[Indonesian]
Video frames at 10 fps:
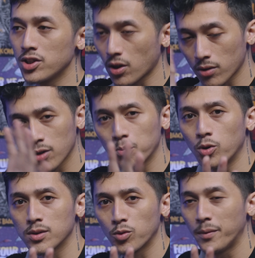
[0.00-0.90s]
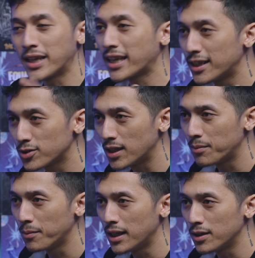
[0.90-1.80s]
shout out buat semua bengkel yang sudah
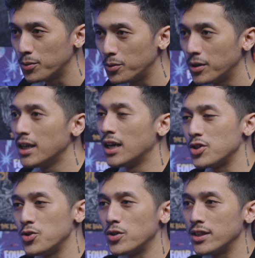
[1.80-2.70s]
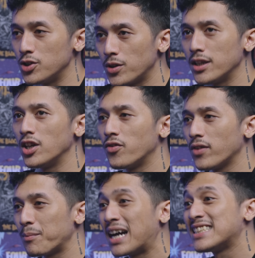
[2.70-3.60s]
membantu journey of
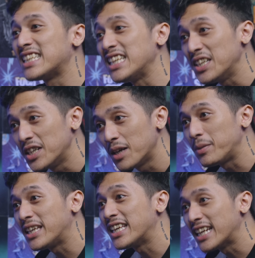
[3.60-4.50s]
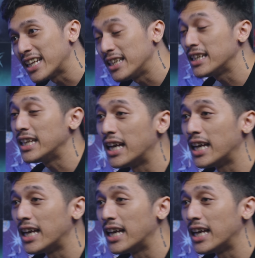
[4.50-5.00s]
a mastery ya, a pikire ini